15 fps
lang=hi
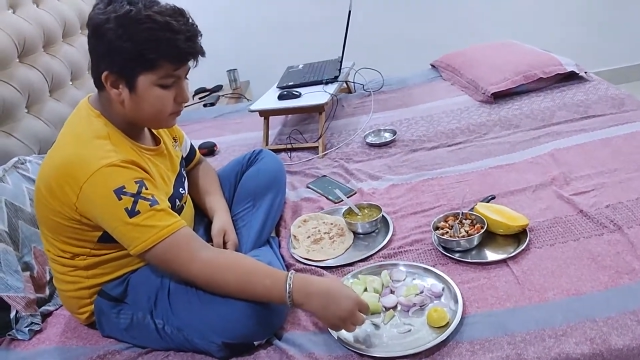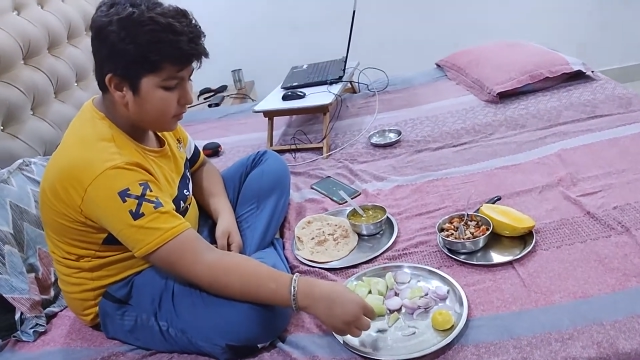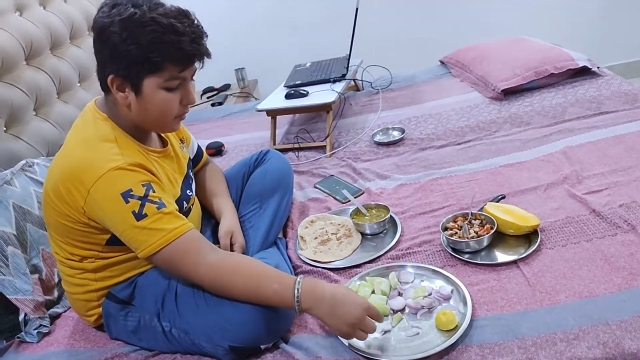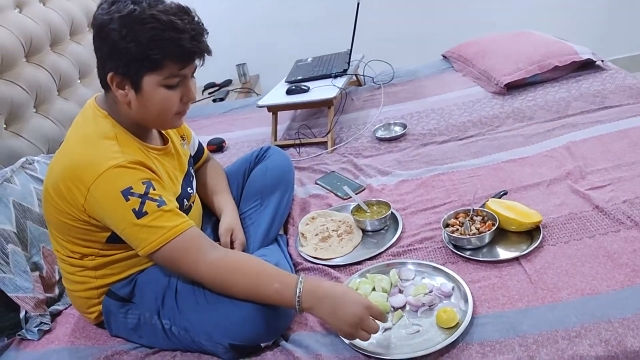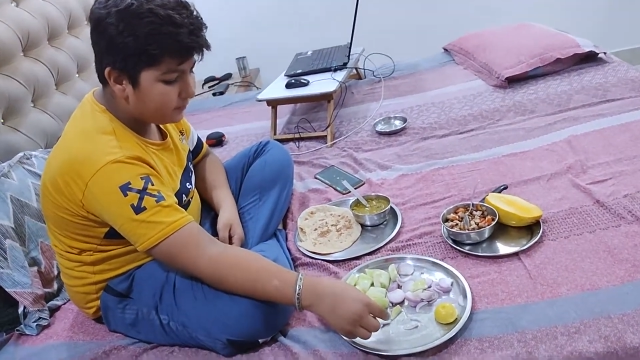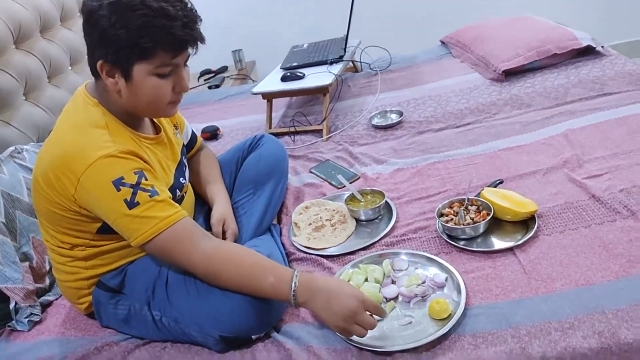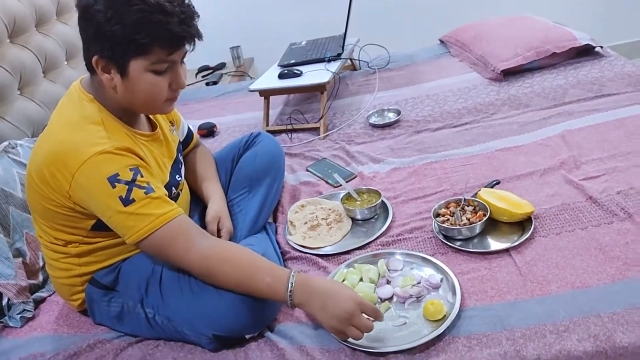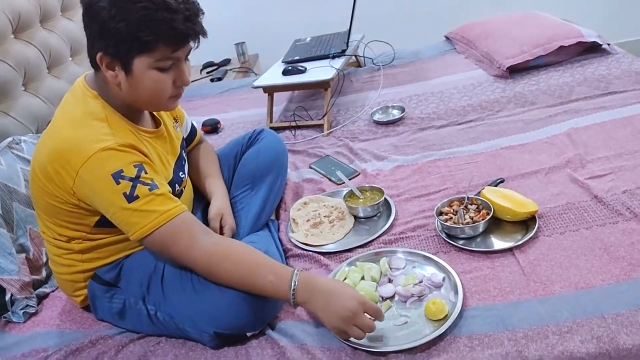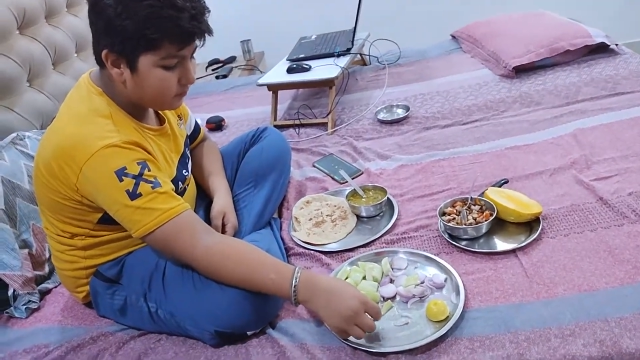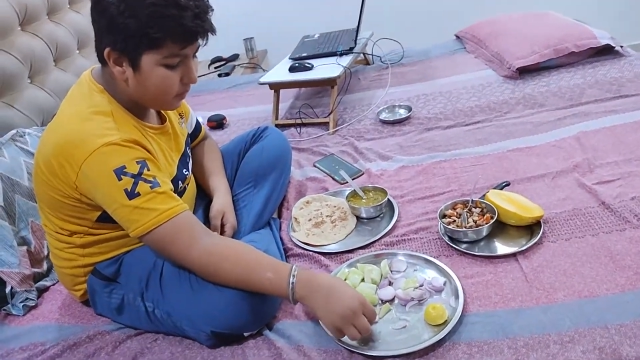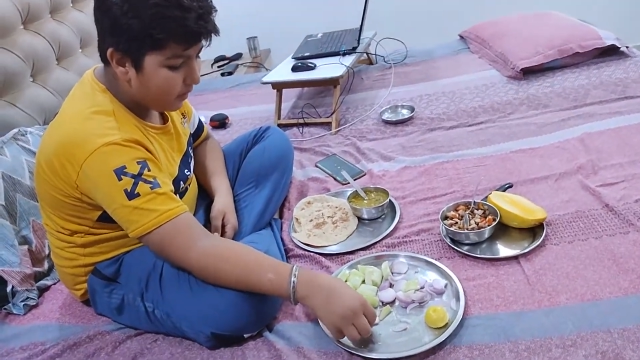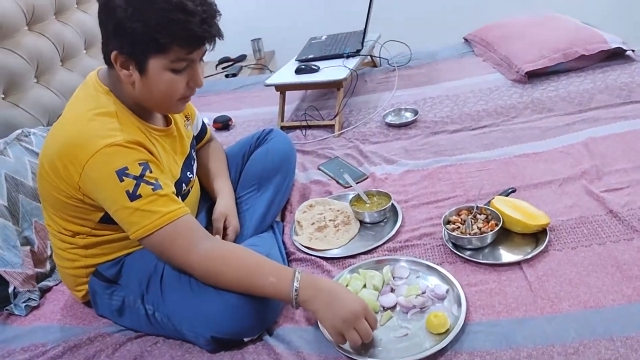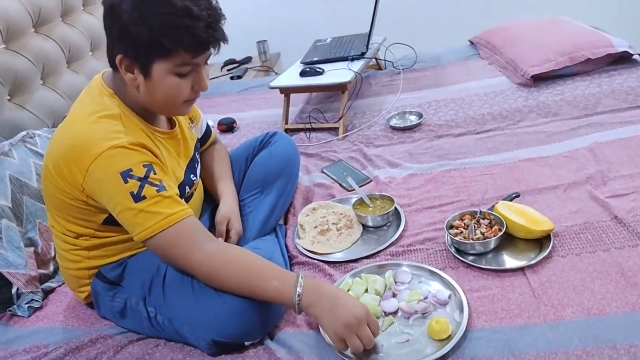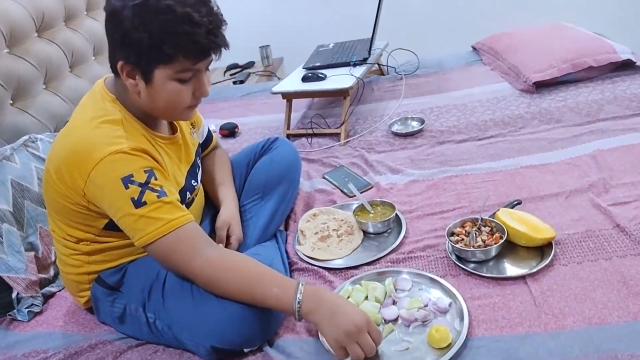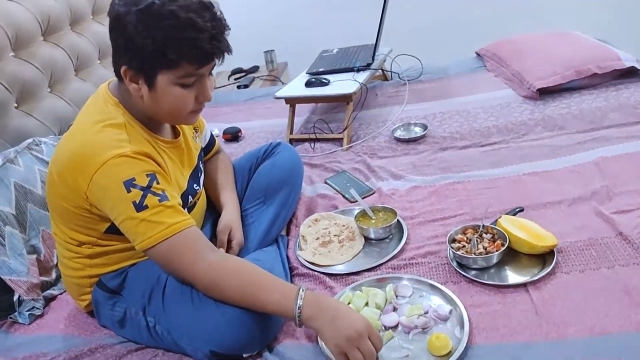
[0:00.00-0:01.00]
बच चुकी है
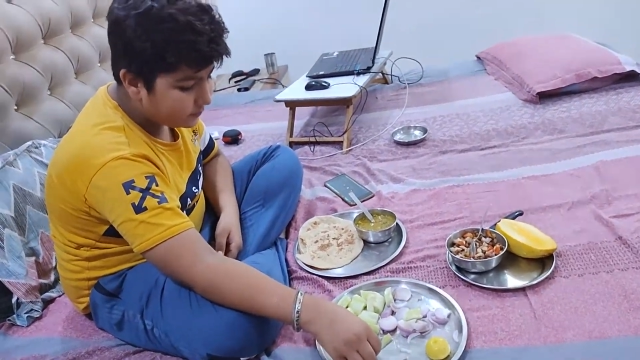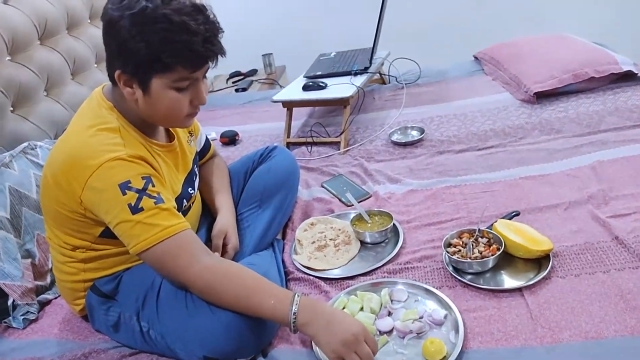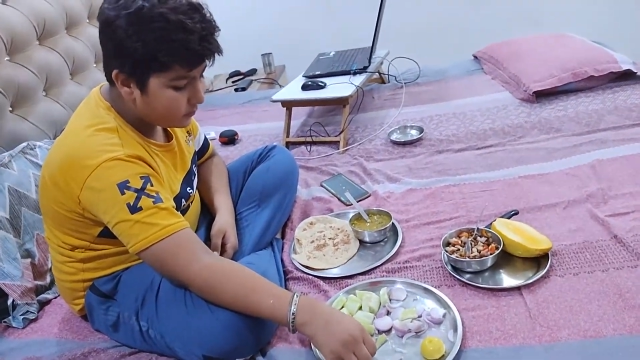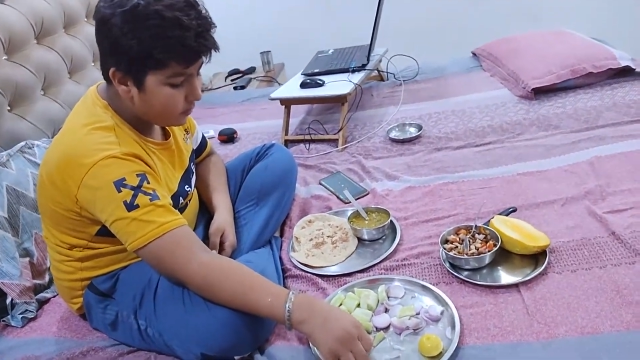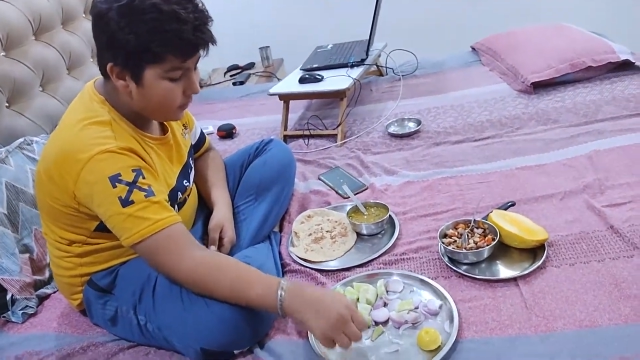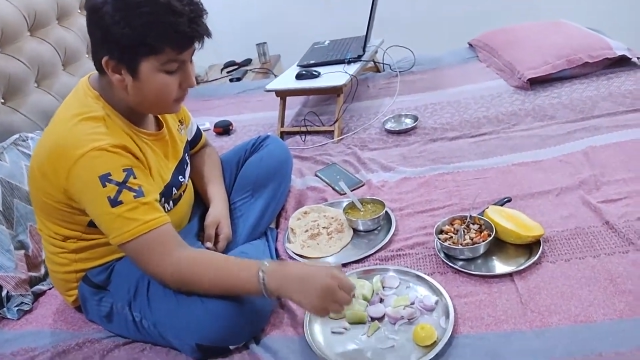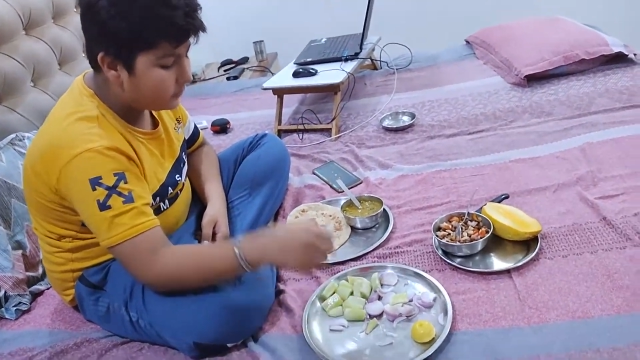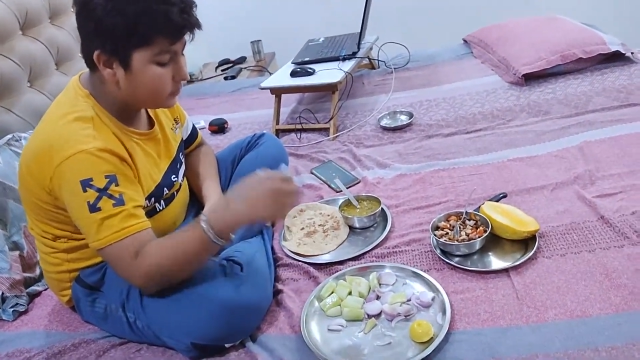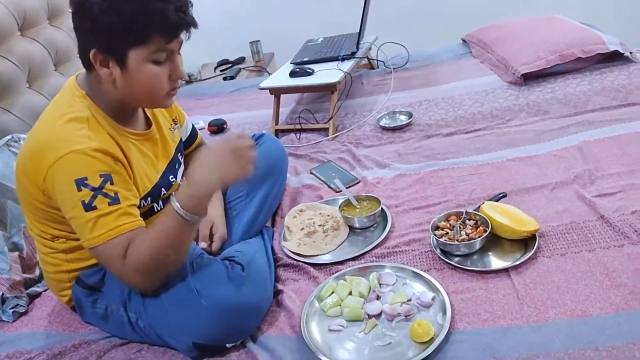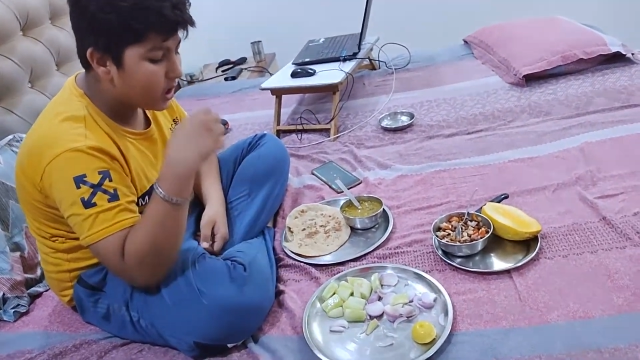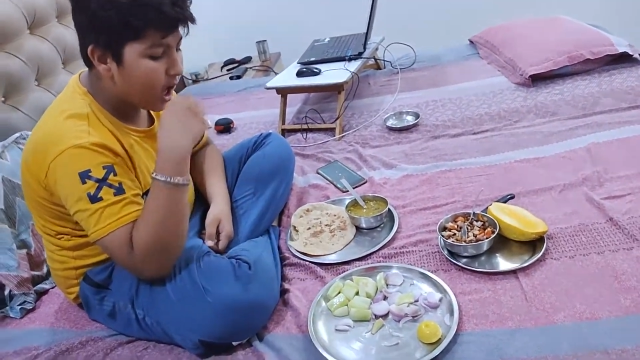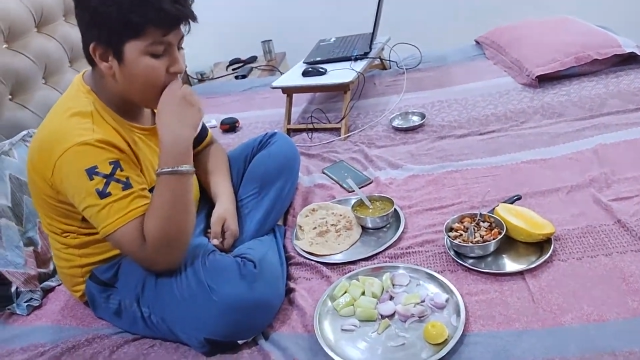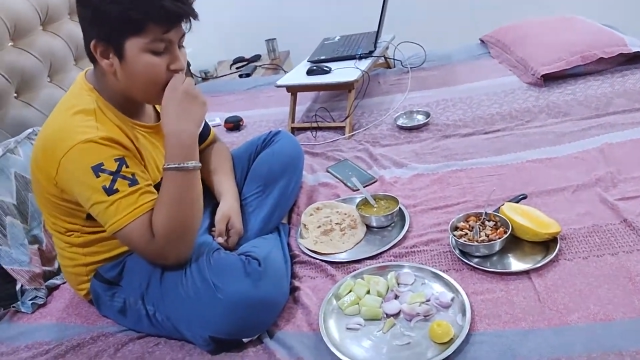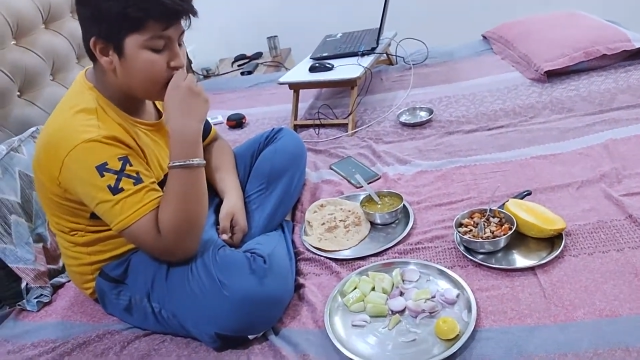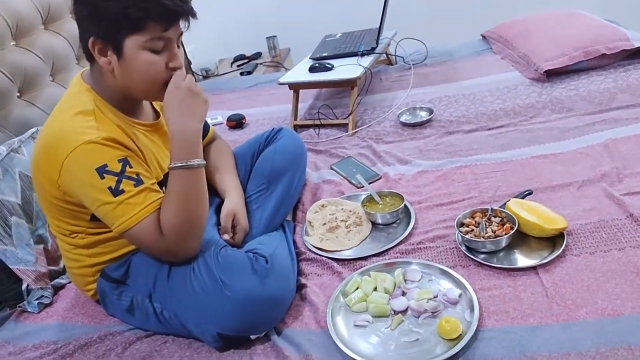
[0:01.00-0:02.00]
सवा दो
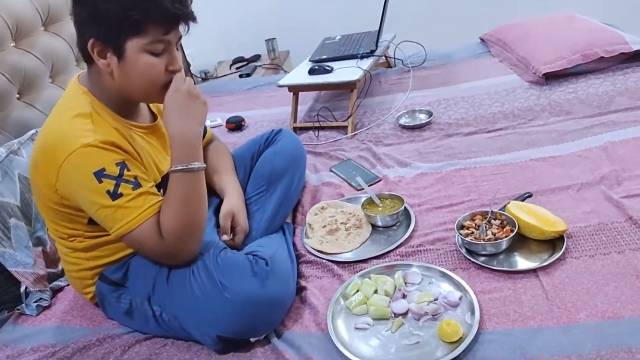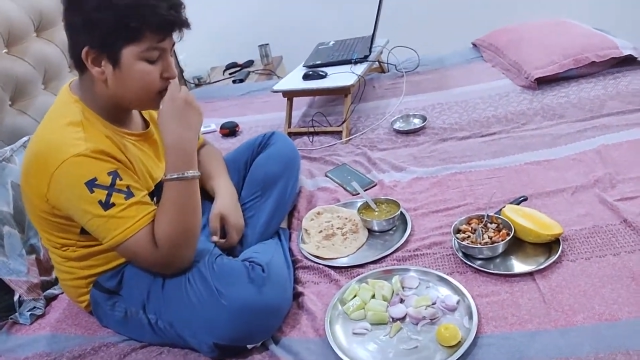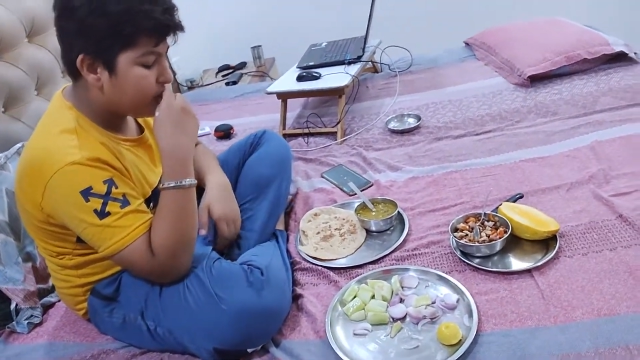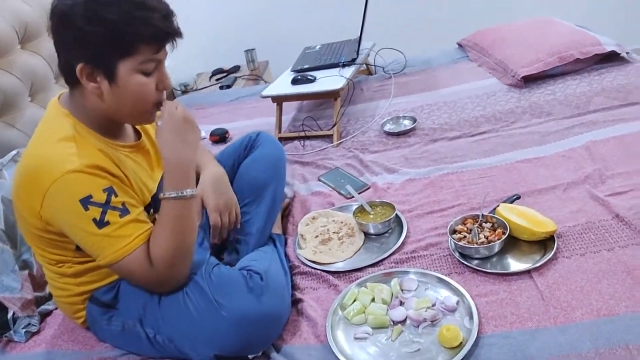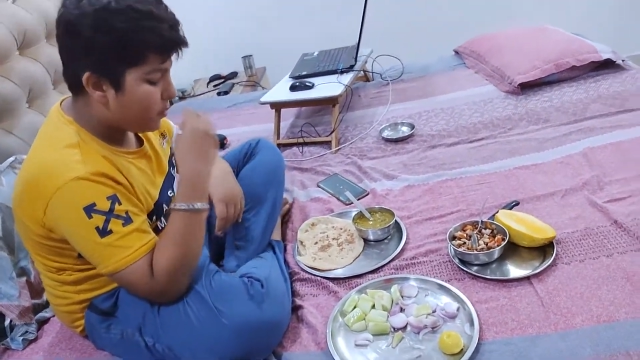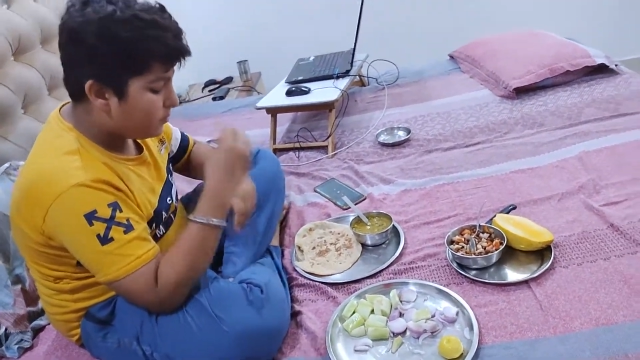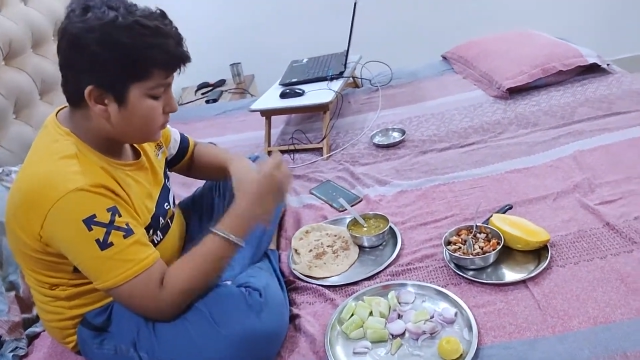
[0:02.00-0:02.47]
और अभी हम करने